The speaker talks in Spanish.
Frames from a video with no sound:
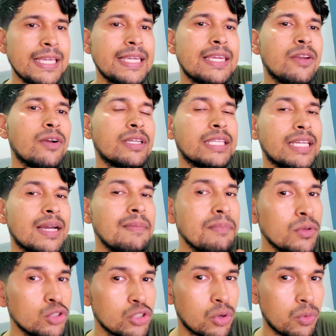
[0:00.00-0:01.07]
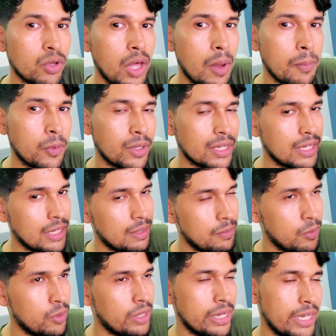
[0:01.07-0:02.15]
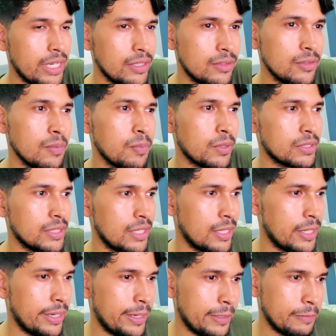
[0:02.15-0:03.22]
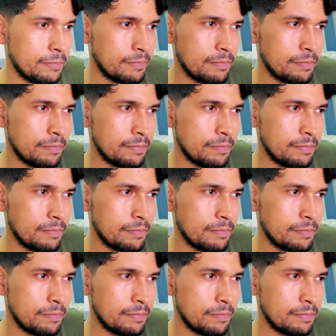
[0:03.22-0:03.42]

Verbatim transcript: y quiero que tengas mucho cuidado porque, brother, esto pues, eh,